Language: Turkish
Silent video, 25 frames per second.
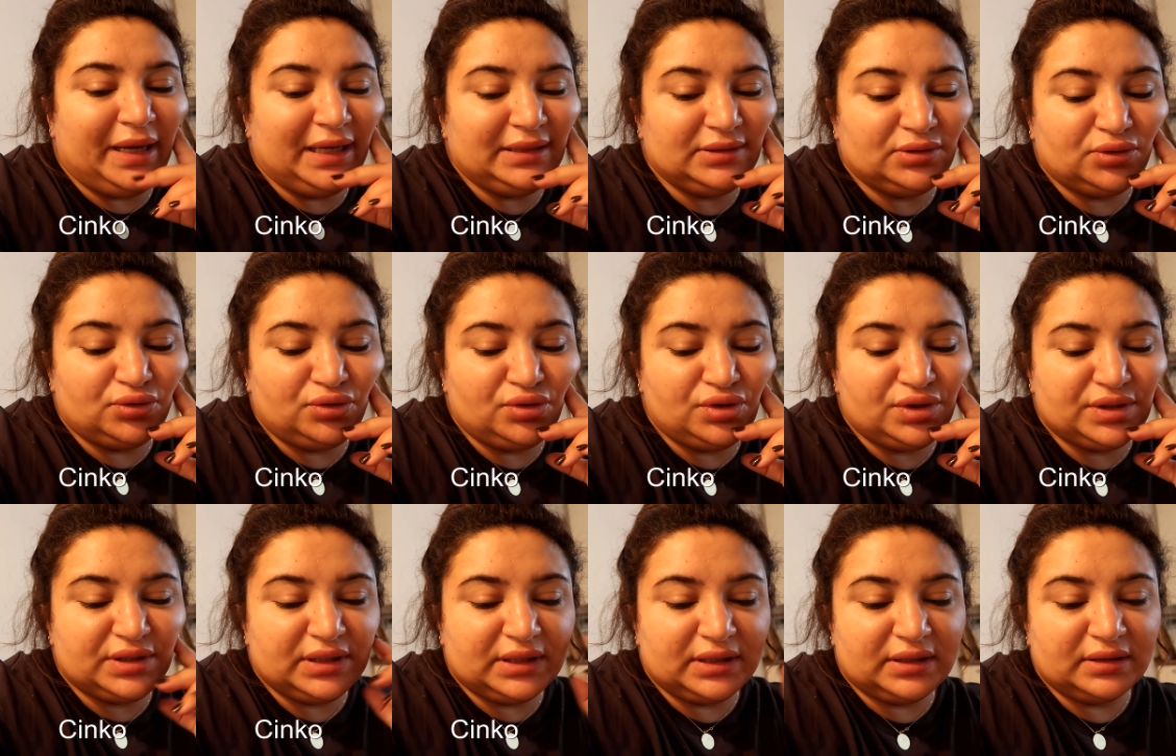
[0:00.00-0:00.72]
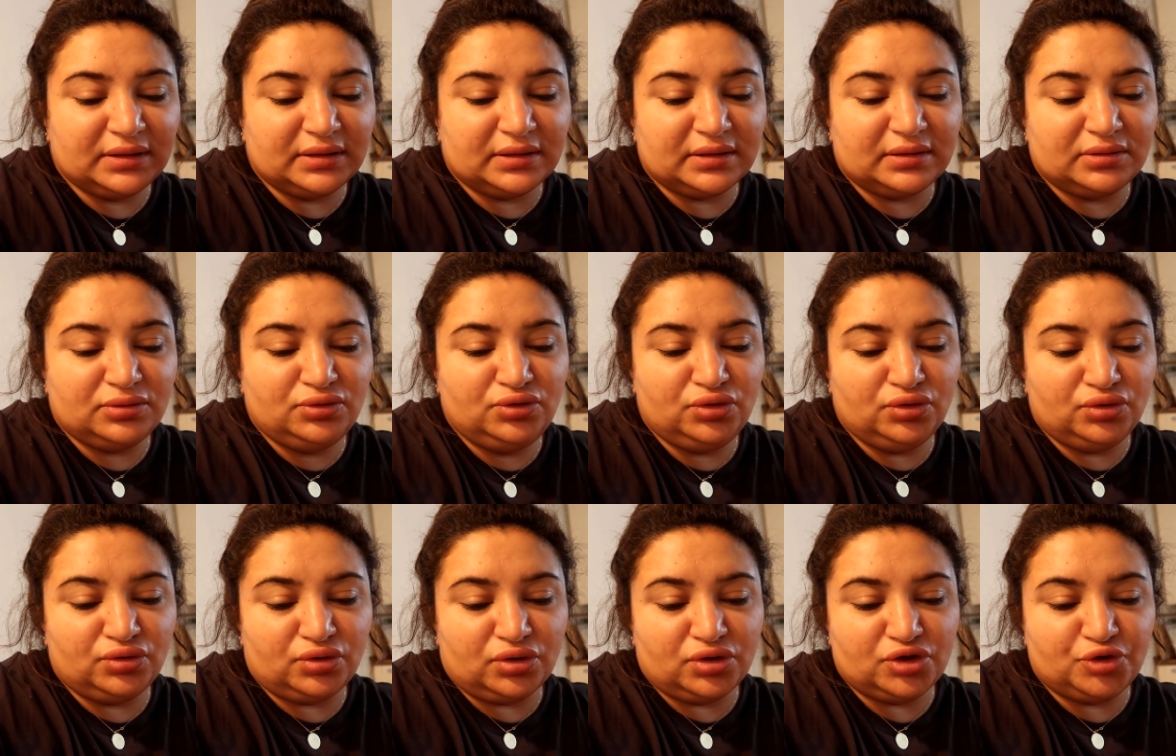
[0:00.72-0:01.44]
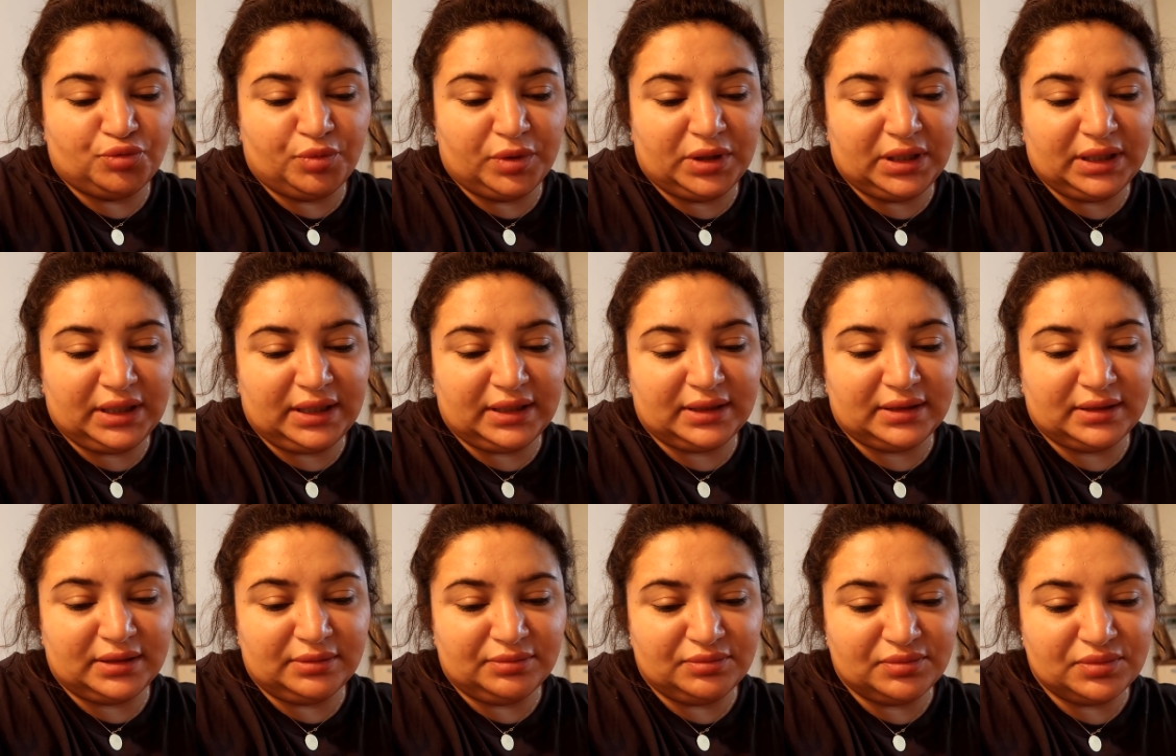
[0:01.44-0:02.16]
Ben de o yüzden dün Rosman'a
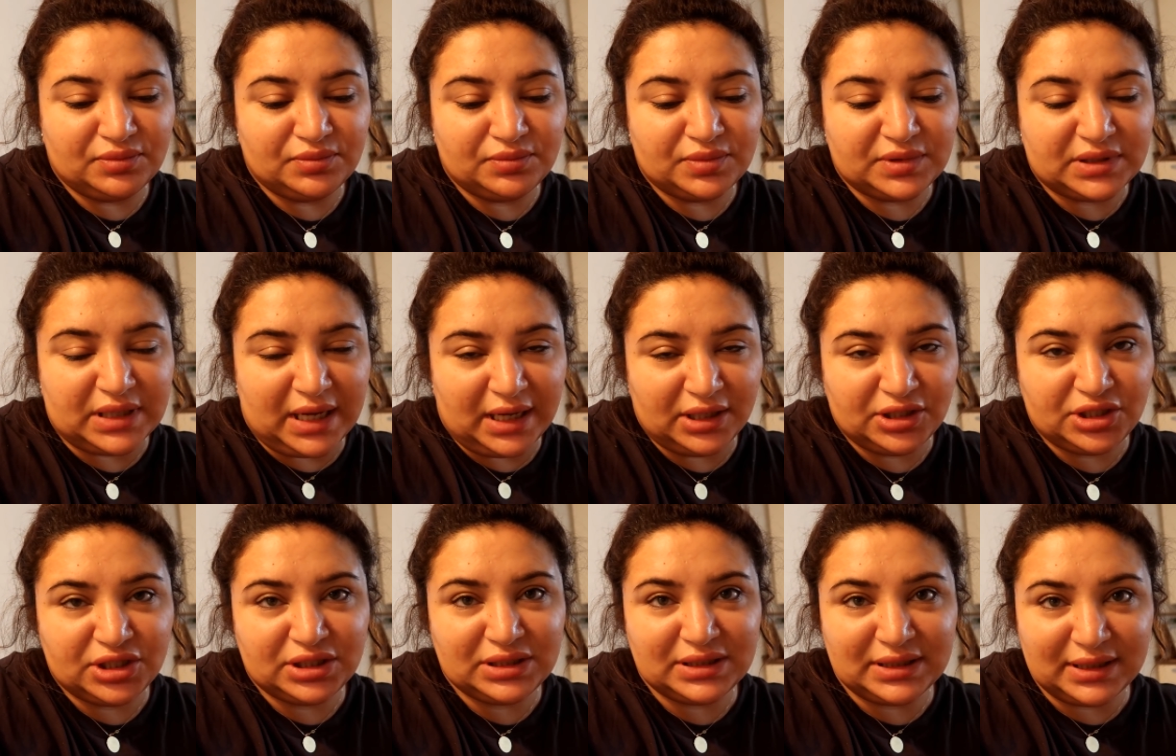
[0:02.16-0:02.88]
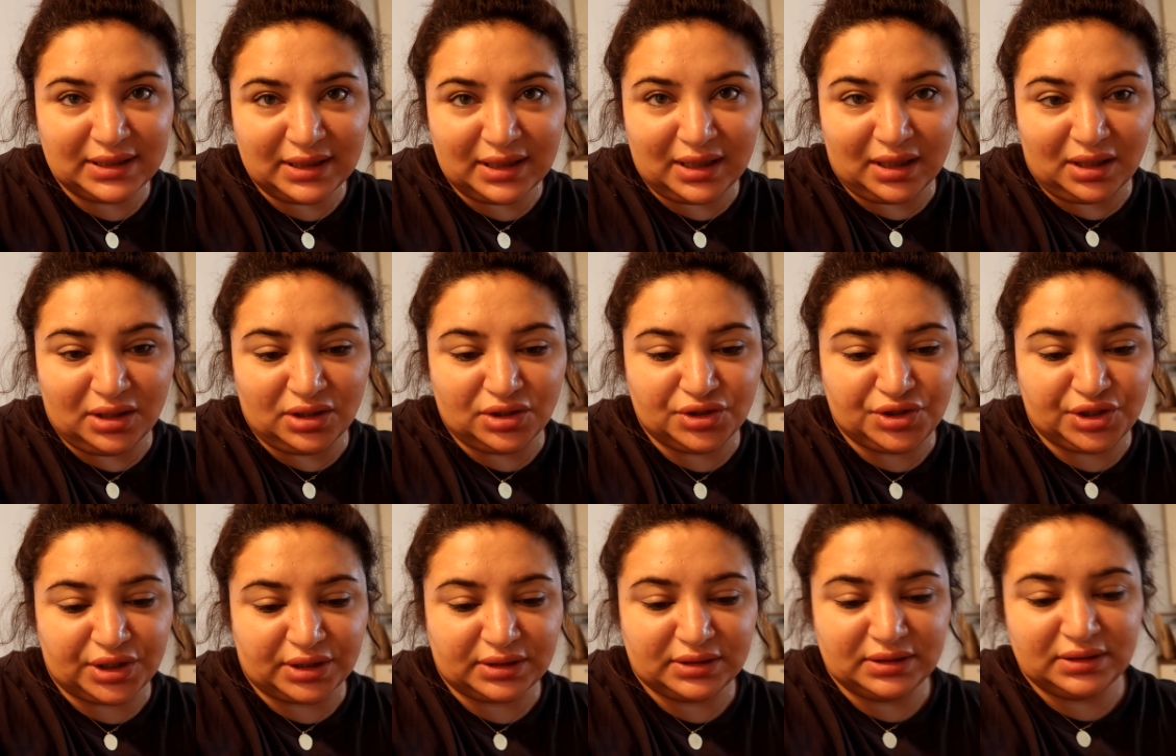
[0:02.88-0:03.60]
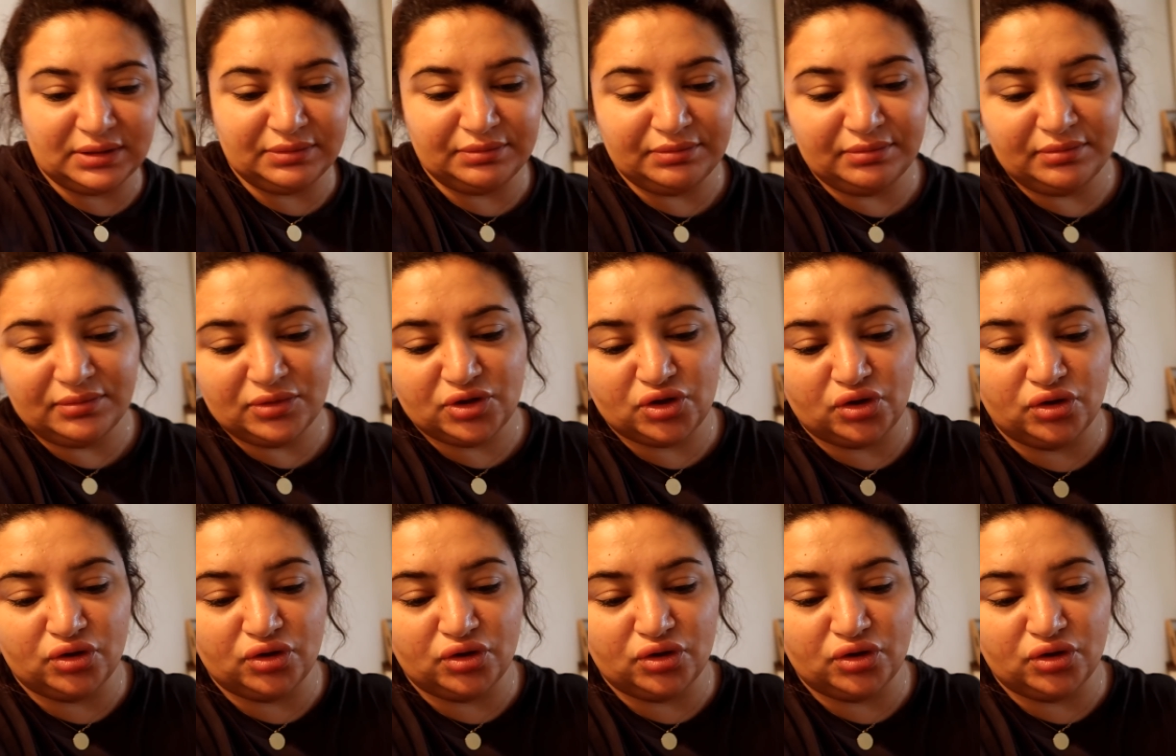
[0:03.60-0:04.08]
gittim. Sadece tink alacaktım.